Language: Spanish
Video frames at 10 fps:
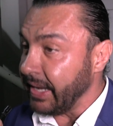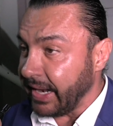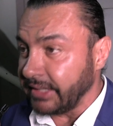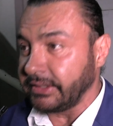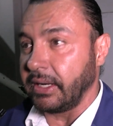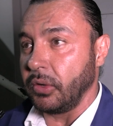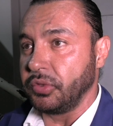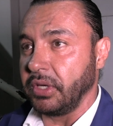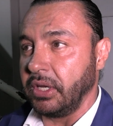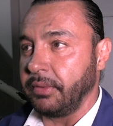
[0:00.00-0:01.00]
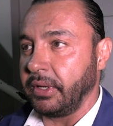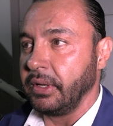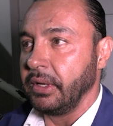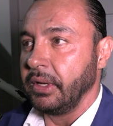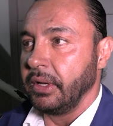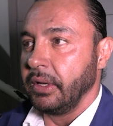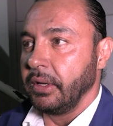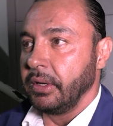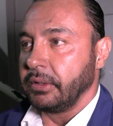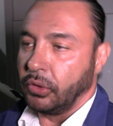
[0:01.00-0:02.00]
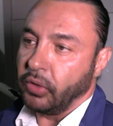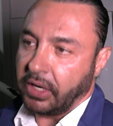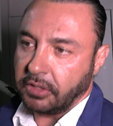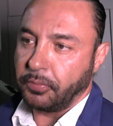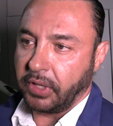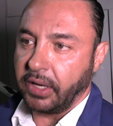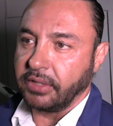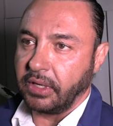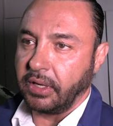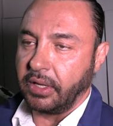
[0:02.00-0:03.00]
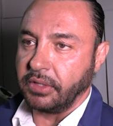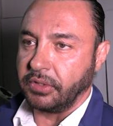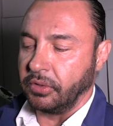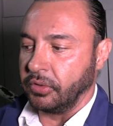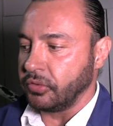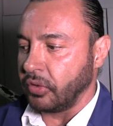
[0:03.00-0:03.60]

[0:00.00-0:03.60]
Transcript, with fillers: gracias a la lucha libre, digo gracias porque hay que ser agradecido, ¿no?